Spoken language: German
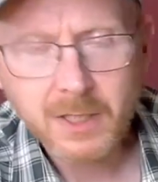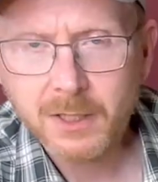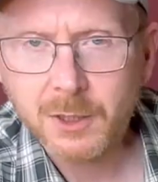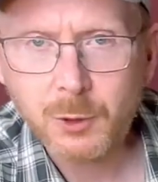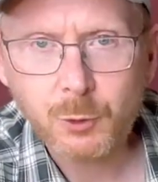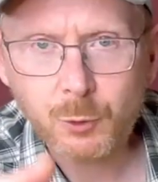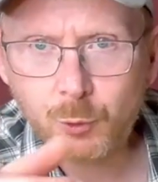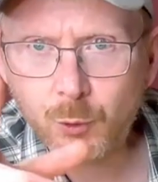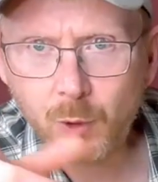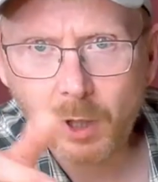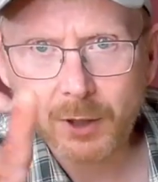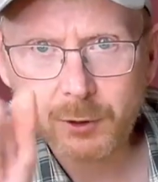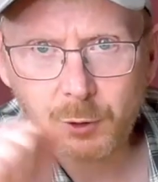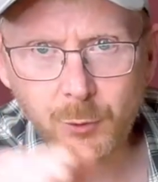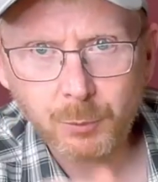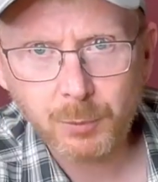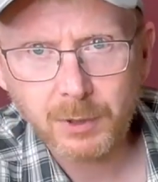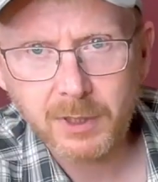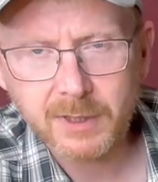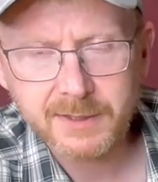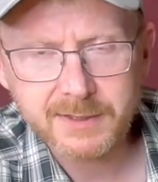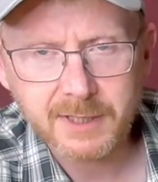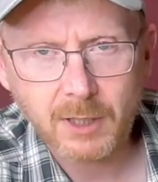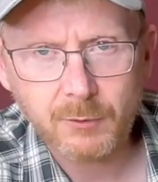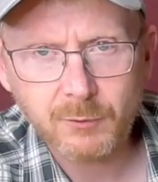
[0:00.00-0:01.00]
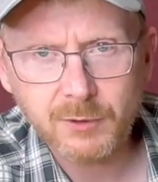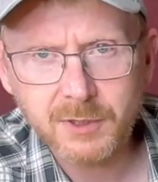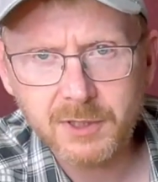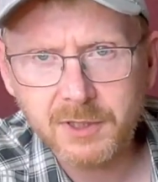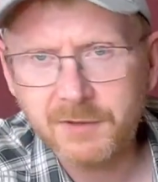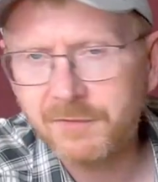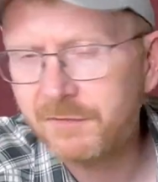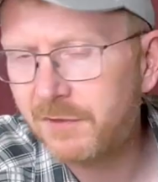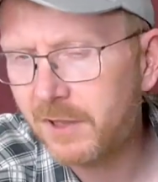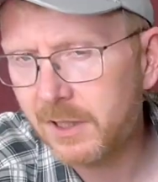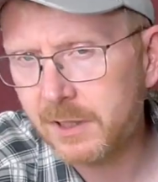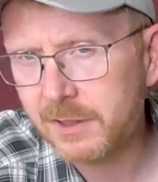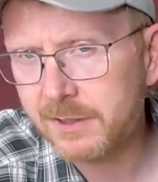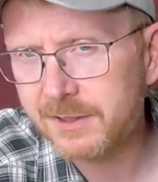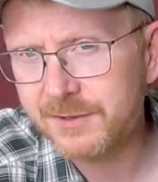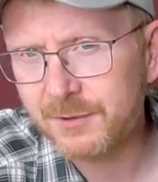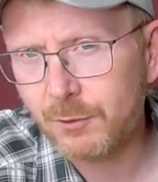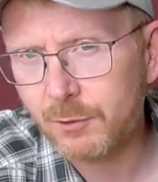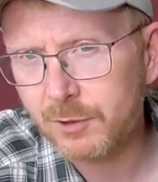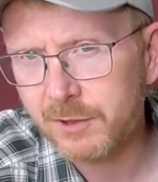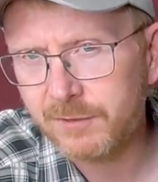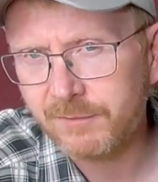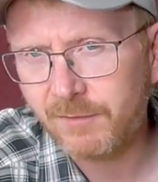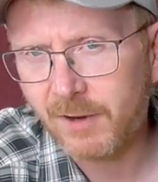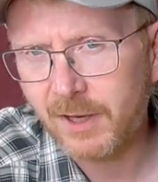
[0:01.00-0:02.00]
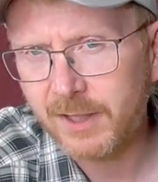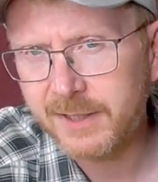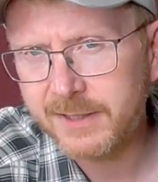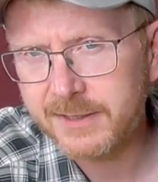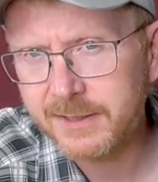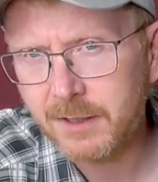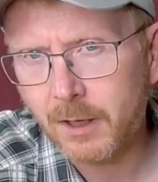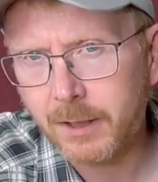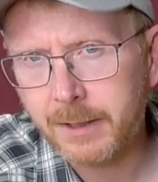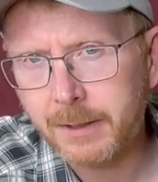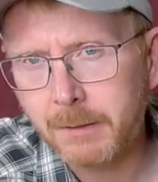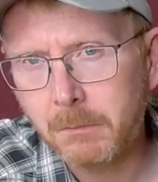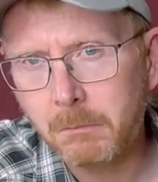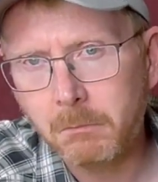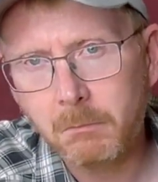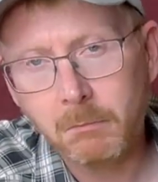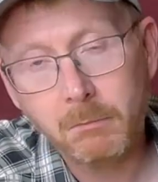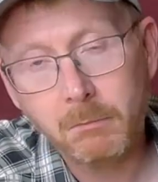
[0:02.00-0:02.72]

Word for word: Die Tür hat übrigens auch nicht gefehlt, die sollte weiß sein.